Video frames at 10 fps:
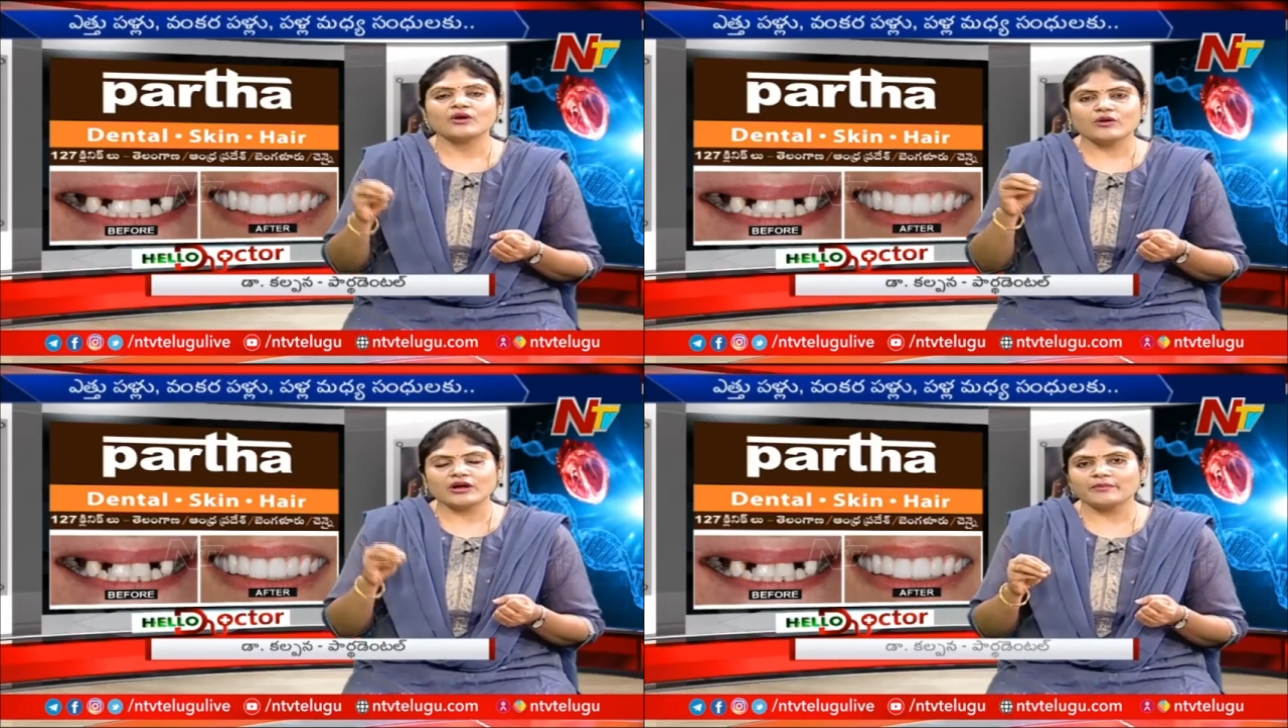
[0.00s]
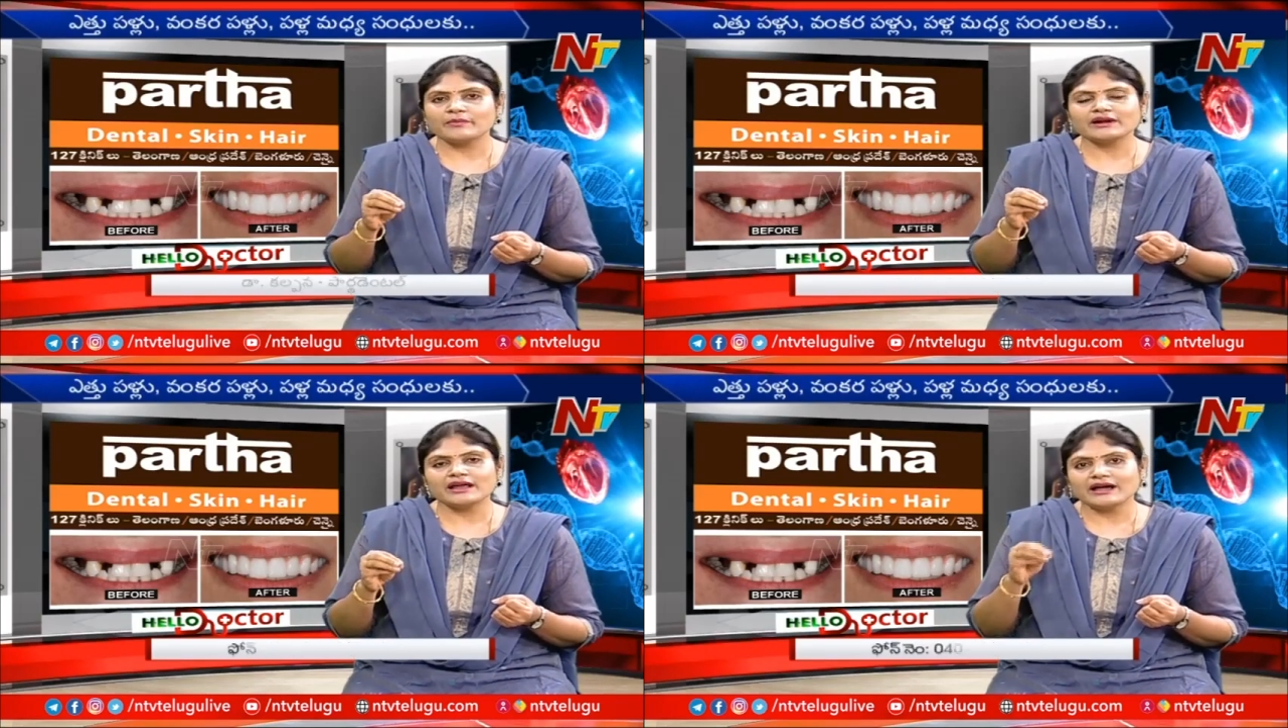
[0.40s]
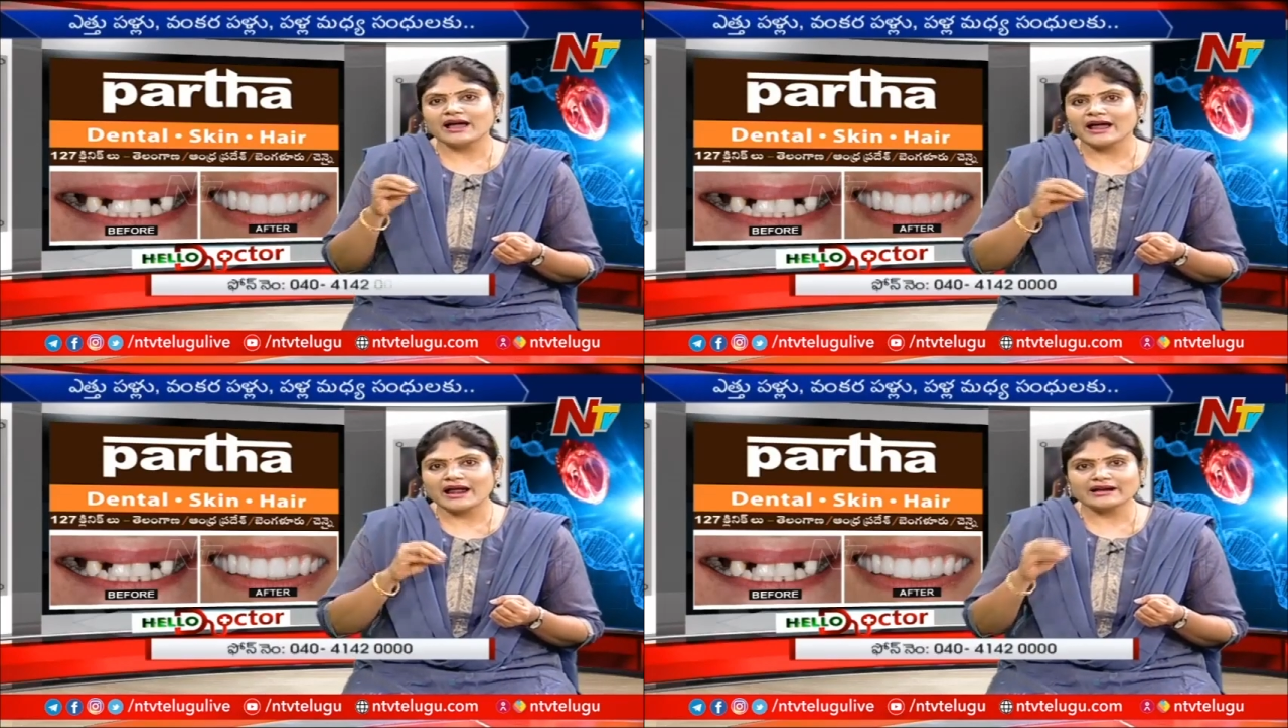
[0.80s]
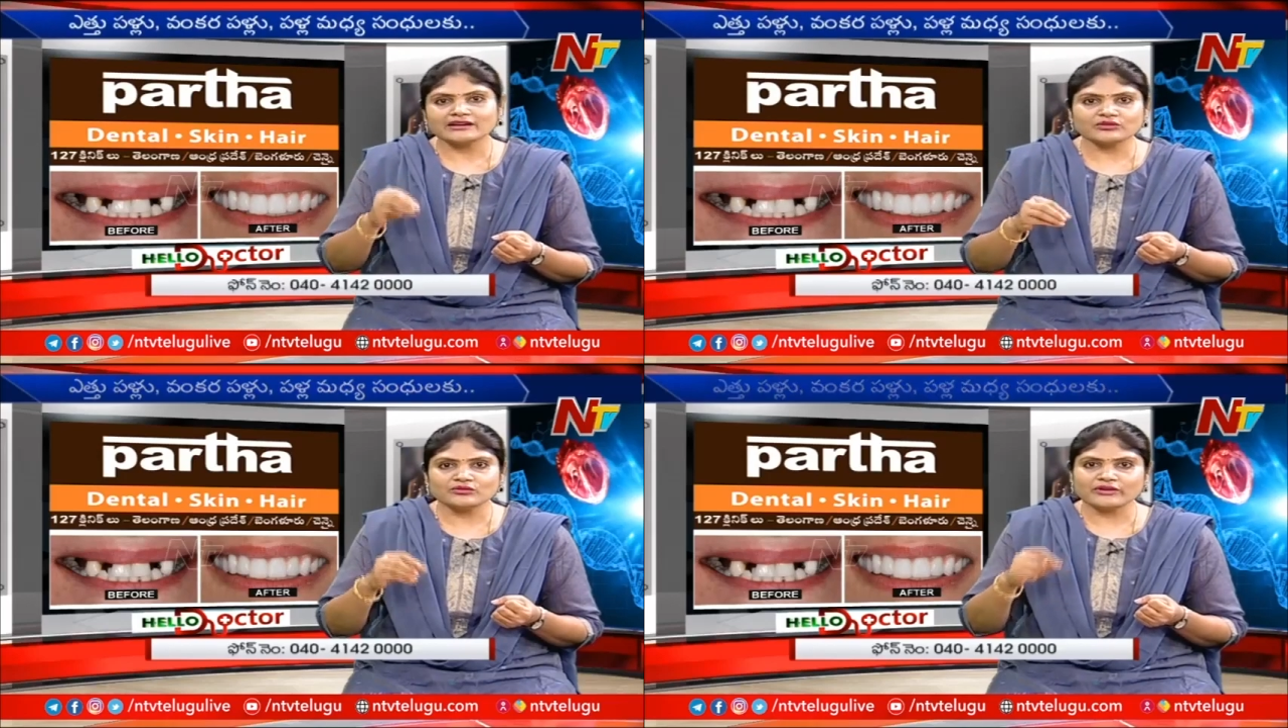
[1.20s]
ఒకప్పుడులాగా
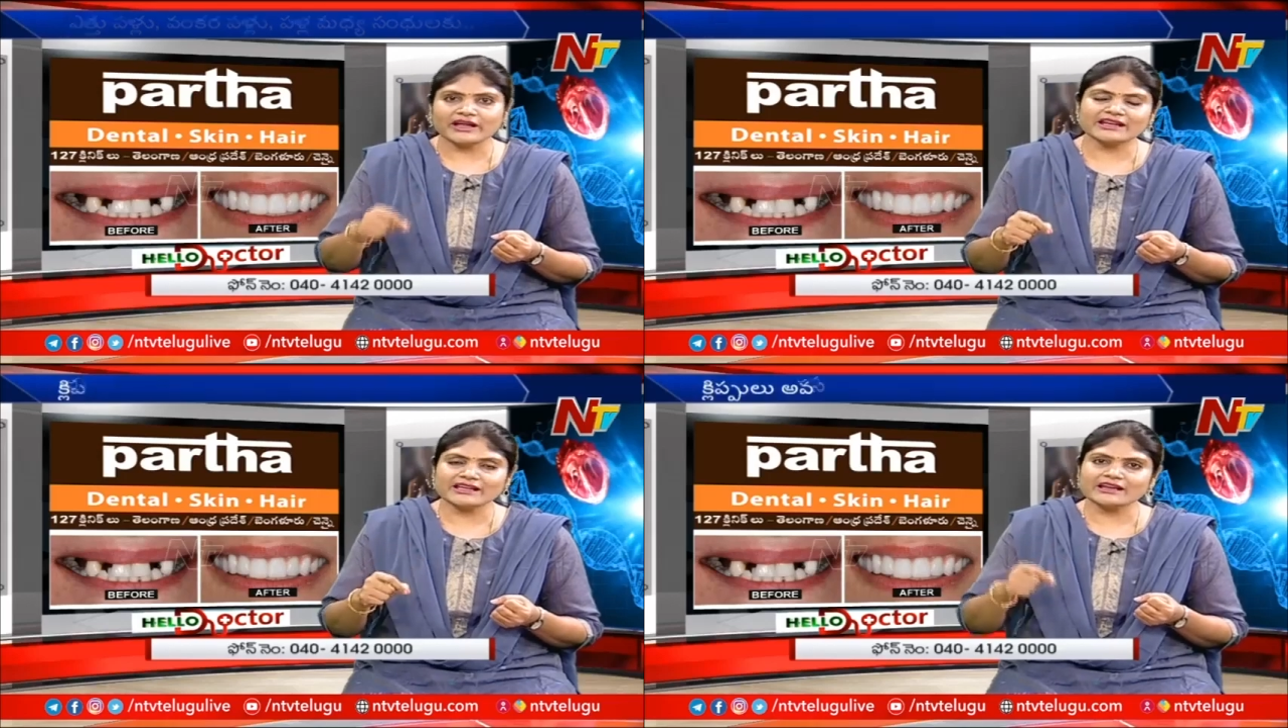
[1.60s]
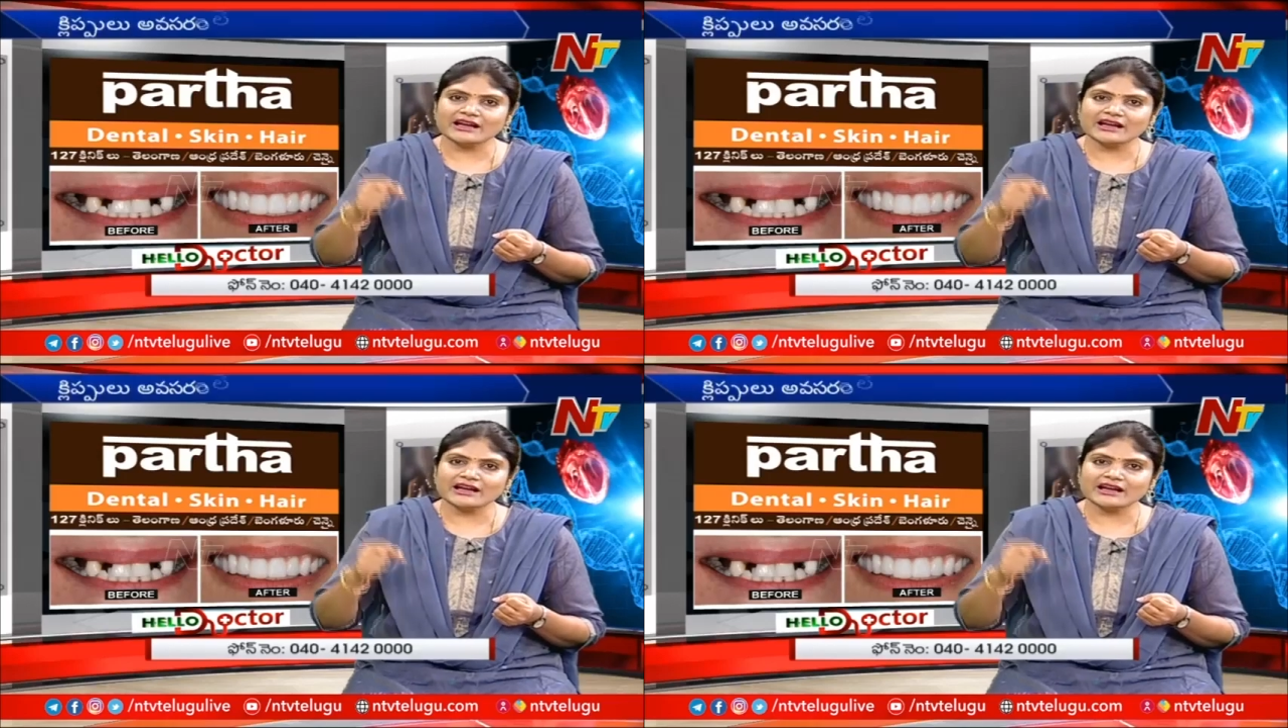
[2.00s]
హ్యాండ్తో ఫైలింగ్